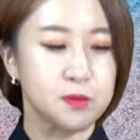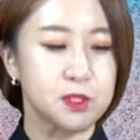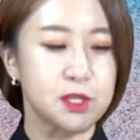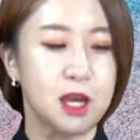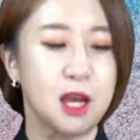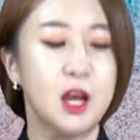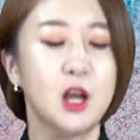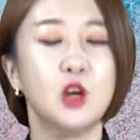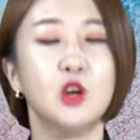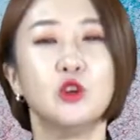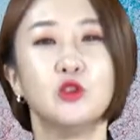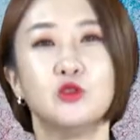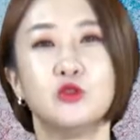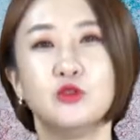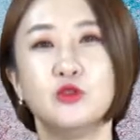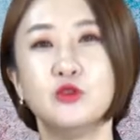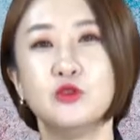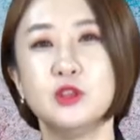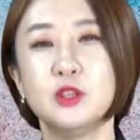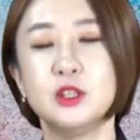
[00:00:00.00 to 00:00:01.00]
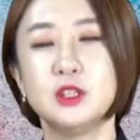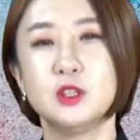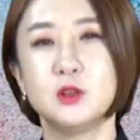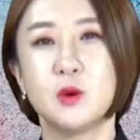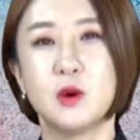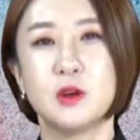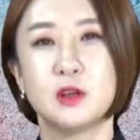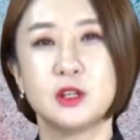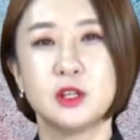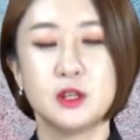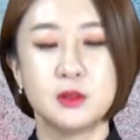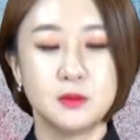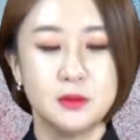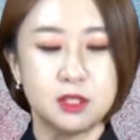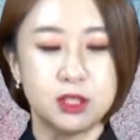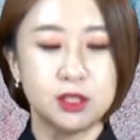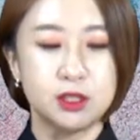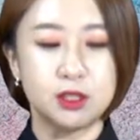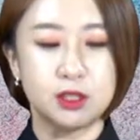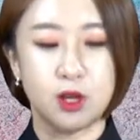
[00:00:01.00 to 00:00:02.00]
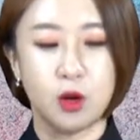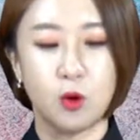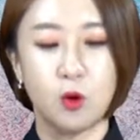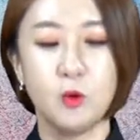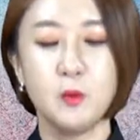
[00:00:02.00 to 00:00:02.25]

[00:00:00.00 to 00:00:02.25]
자, 두루누리 지원금 신청